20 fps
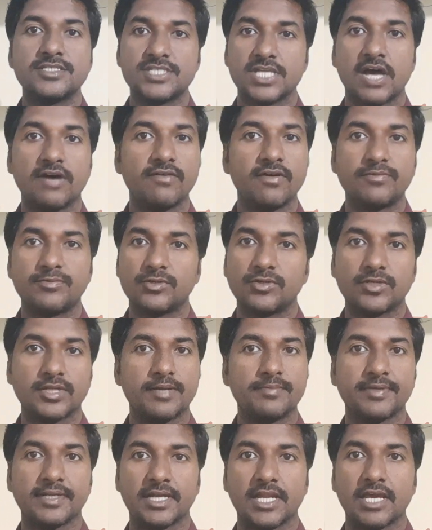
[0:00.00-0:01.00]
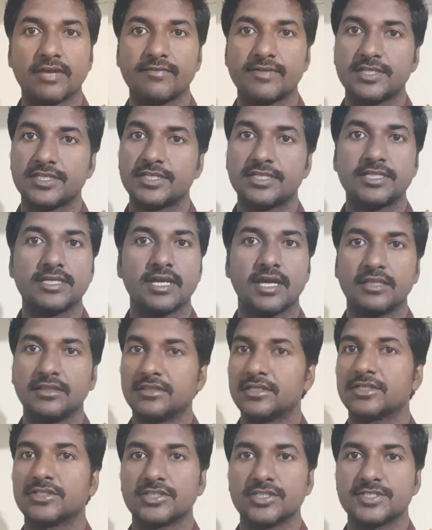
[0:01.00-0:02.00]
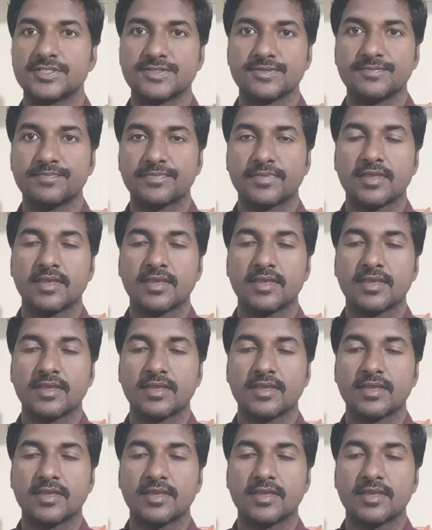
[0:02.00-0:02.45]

జావా ప్రోగ్రామింగ్ లాంగ్వేజ్ అని అందరికీ తెలుసు